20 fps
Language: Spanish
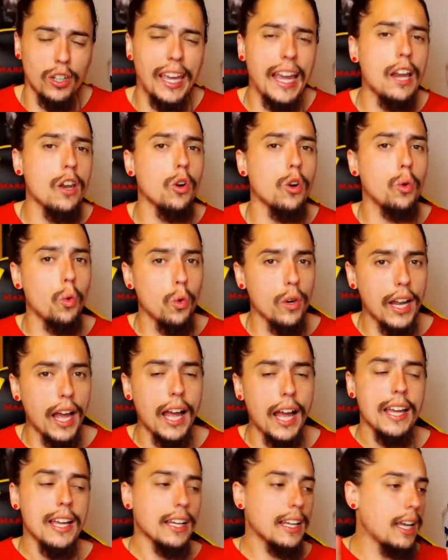qué locura,
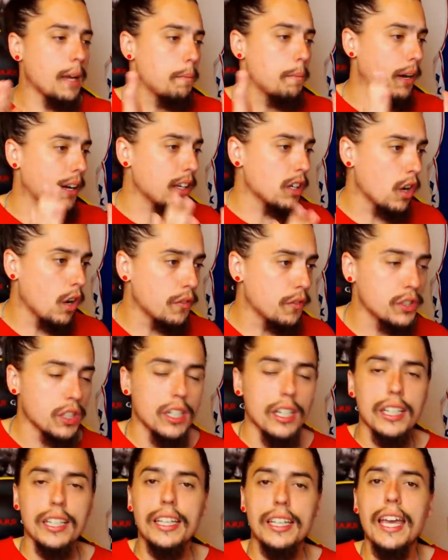qué playoffs,
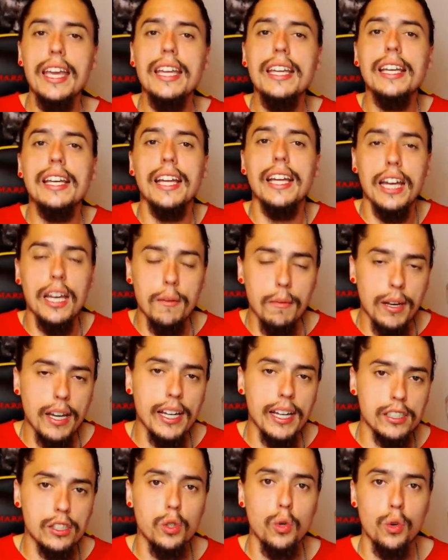qué increíble
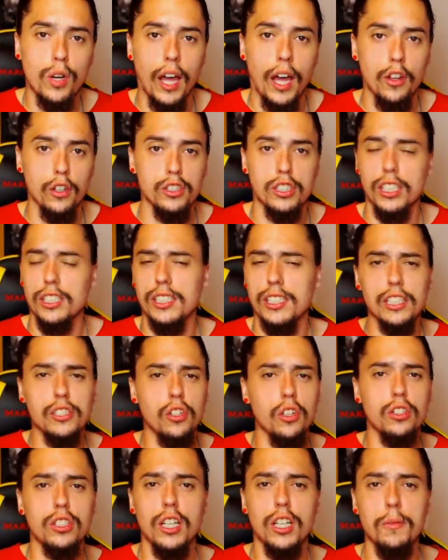es Luka Doncic. Eso
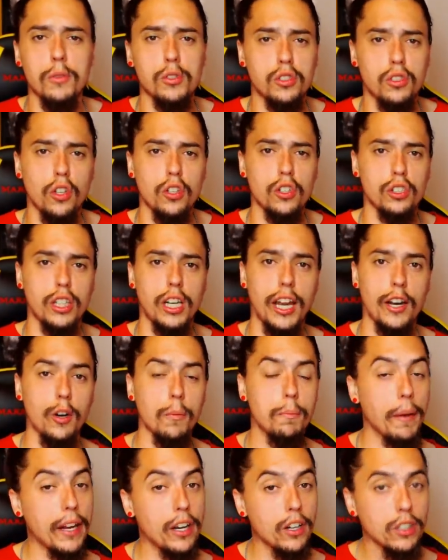lo tenemos todos claro,
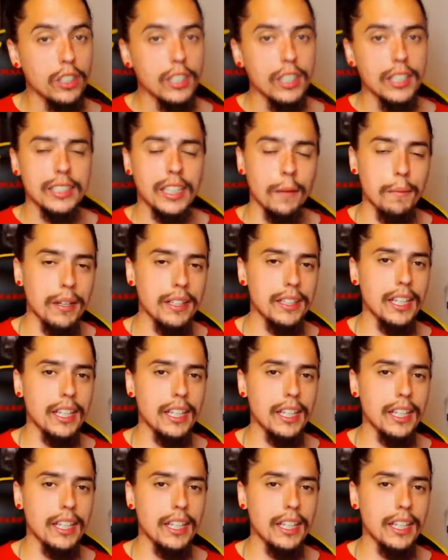pero también